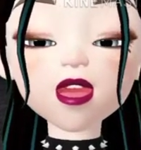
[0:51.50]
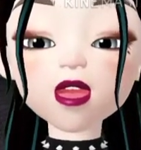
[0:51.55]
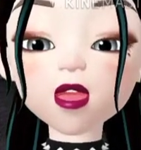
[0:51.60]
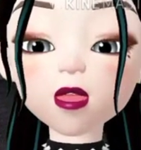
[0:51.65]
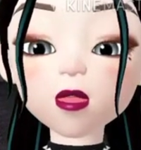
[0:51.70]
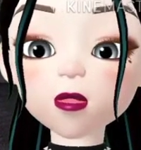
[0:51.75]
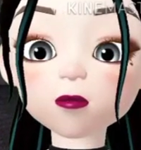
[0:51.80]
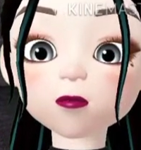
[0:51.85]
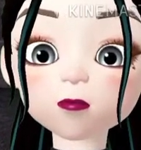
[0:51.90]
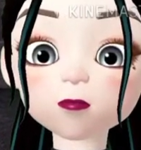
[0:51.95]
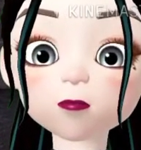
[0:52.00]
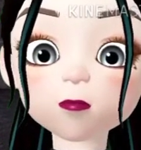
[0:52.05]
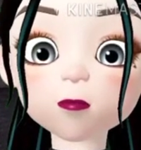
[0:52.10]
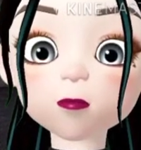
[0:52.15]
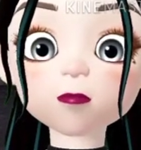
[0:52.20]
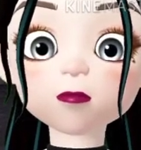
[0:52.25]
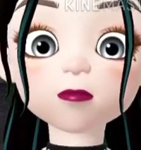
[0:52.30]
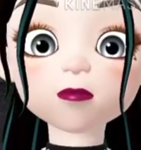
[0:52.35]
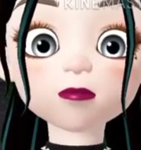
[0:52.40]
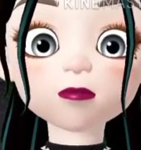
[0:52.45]

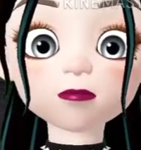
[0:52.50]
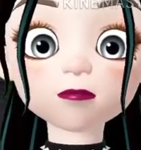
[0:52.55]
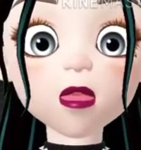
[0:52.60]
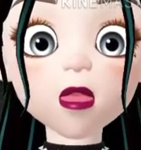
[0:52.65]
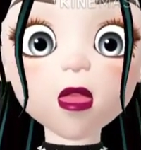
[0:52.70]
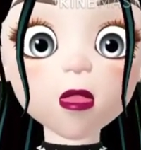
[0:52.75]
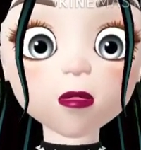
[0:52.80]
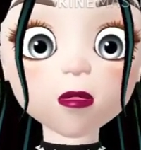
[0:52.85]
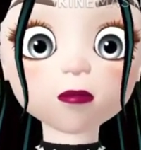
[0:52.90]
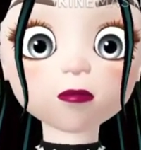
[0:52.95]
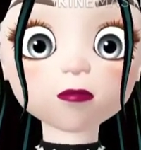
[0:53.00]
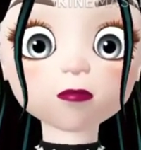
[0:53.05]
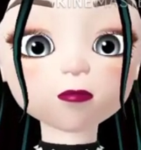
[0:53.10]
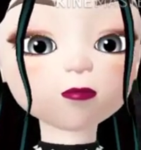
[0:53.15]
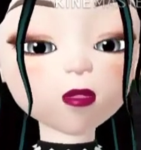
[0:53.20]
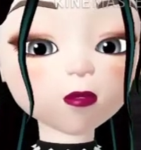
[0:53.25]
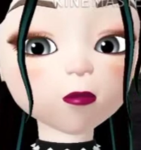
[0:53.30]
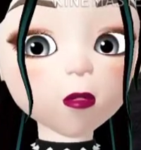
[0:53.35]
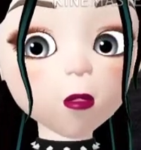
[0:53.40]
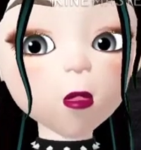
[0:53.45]
للوصول إلى تحقيق
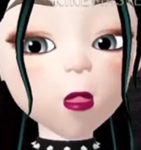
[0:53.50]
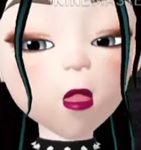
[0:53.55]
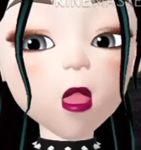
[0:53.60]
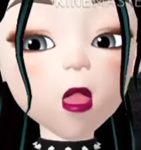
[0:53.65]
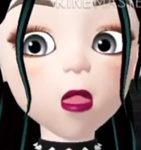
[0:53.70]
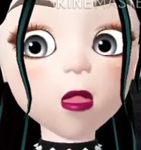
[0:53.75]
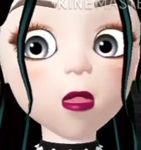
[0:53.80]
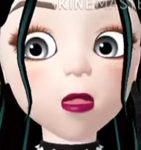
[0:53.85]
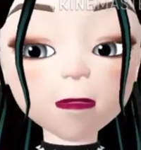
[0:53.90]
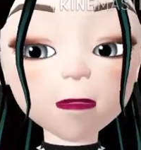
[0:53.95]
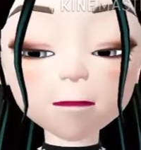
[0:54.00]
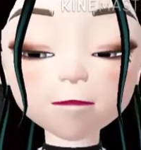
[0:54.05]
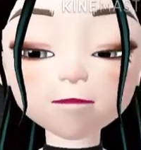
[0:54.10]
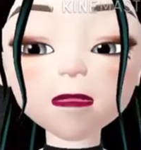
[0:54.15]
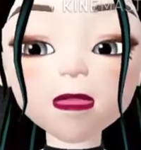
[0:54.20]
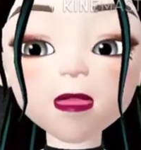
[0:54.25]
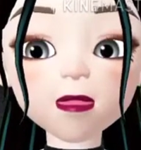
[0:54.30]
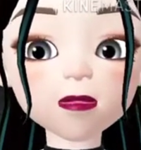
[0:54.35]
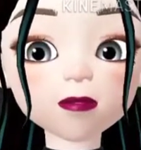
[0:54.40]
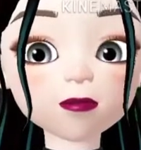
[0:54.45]
طموحك
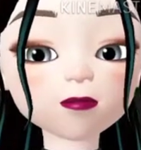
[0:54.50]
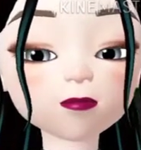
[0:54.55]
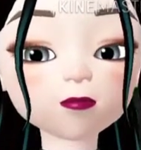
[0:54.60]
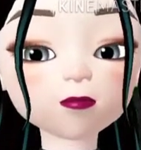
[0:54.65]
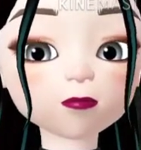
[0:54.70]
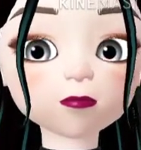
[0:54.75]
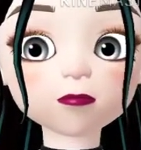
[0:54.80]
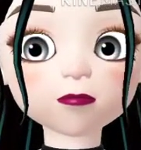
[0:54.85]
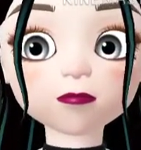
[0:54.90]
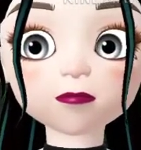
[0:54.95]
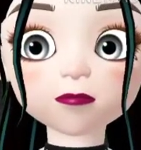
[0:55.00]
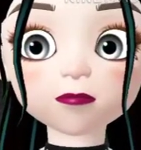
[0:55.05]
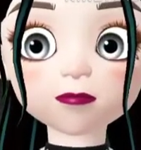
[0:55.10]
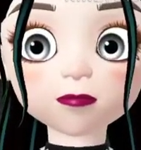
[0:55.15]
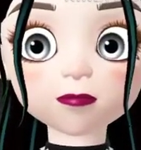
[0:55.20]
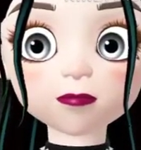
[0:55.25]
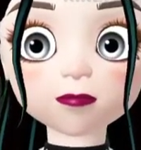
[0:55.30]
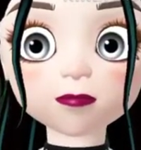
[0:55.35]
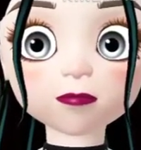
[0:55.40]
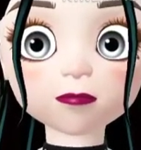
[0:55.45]
بعد طول
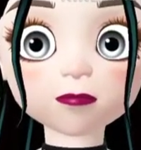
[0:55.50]
انتظار